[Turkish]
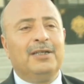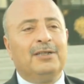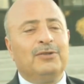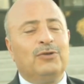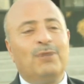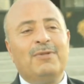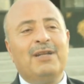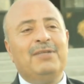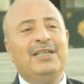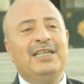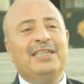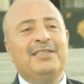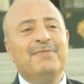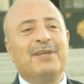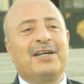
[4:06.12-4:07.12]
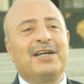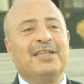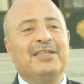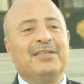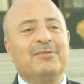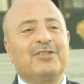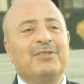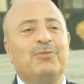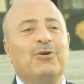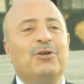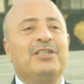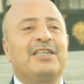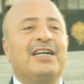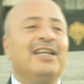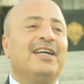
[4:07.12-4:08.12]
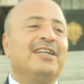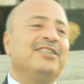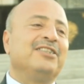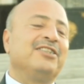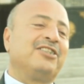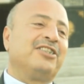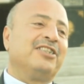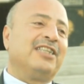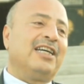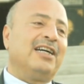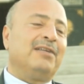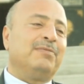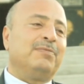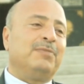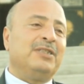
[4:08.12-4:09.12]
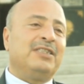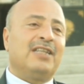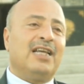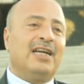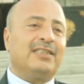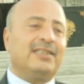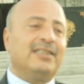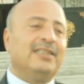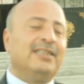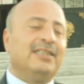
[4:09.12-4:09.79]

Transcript: Normal Milli Eğitim Bakanlığımızın politikalarının dışında bizler